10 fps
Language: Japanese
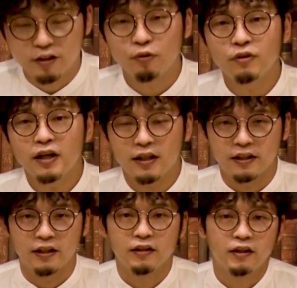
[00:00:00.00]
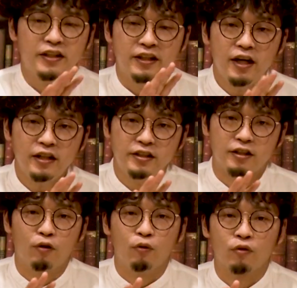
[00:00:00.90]
でその中で「被害
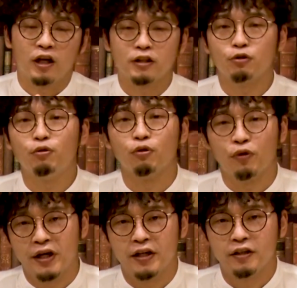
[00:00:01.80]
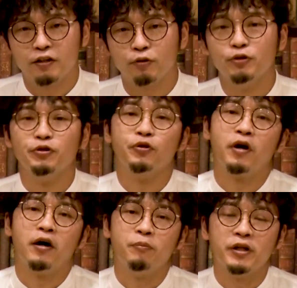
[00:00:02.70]
者を火葬炉へ」というよう
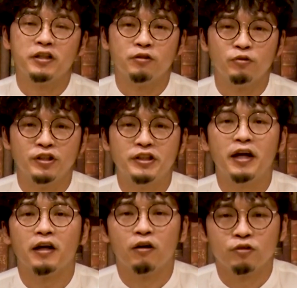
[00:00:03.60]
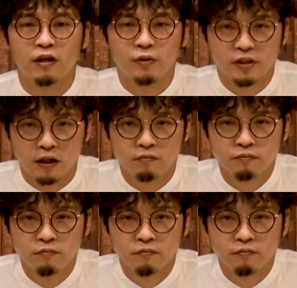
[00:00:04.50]
な見出しの事件がございました。